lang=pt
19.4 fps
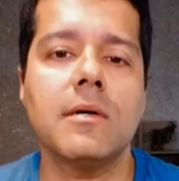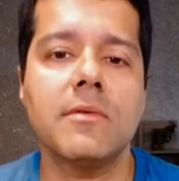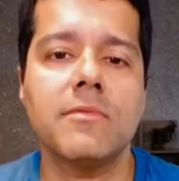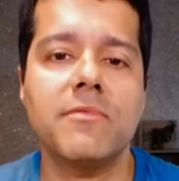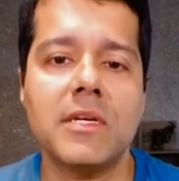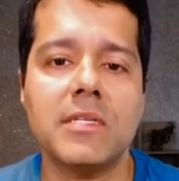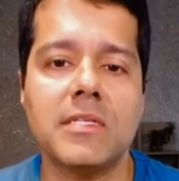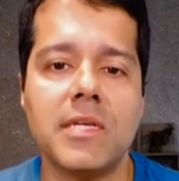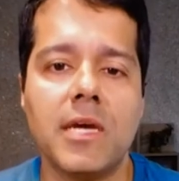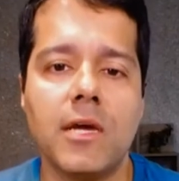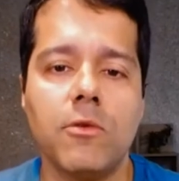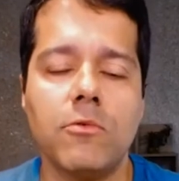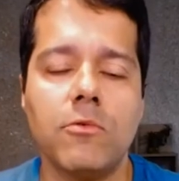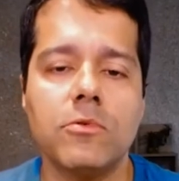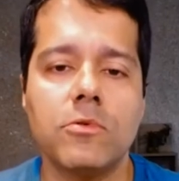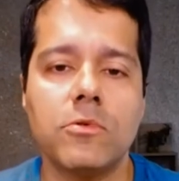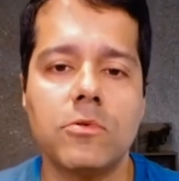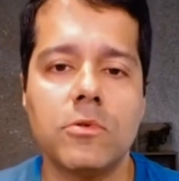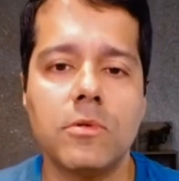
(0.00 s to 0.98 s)
fazer
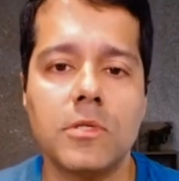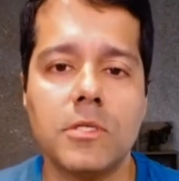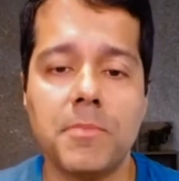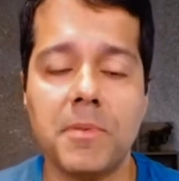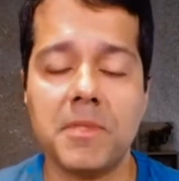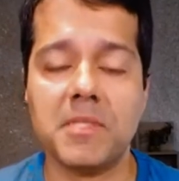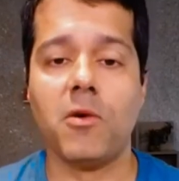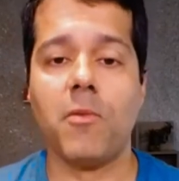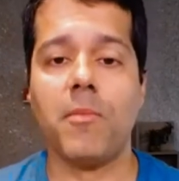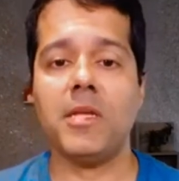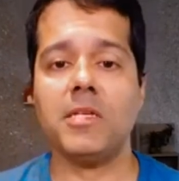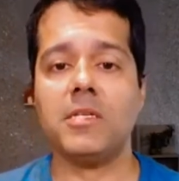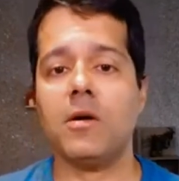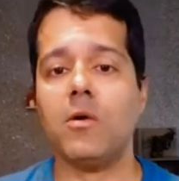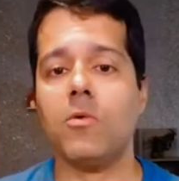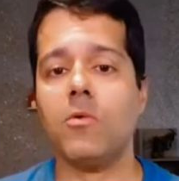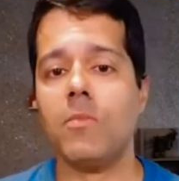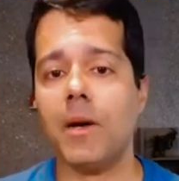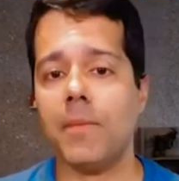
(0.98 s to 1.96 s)
anúncio, especialmente em
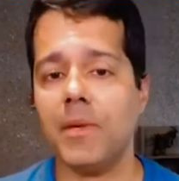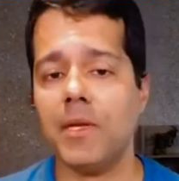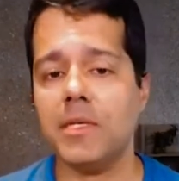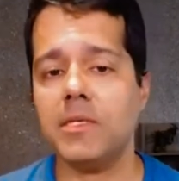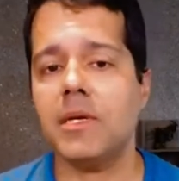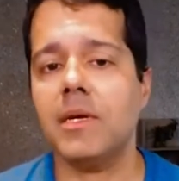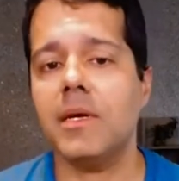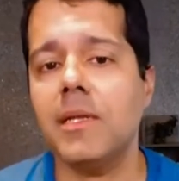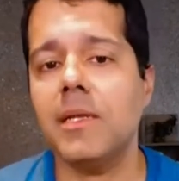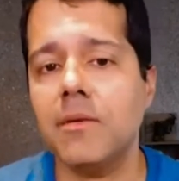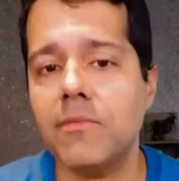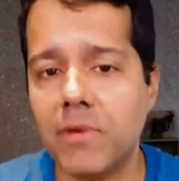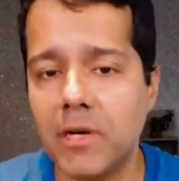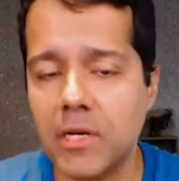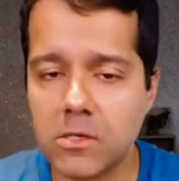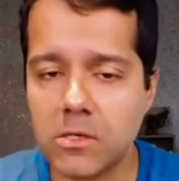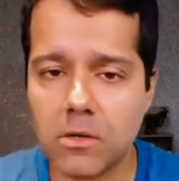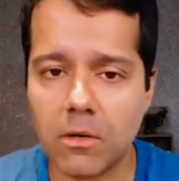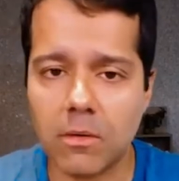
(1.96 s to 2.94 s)
alguma mídia
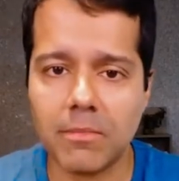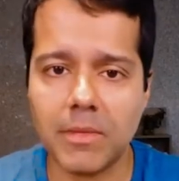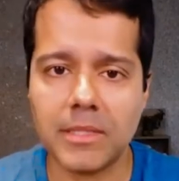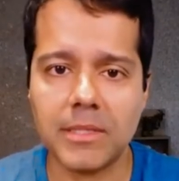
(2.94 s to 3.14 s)
relevante como uma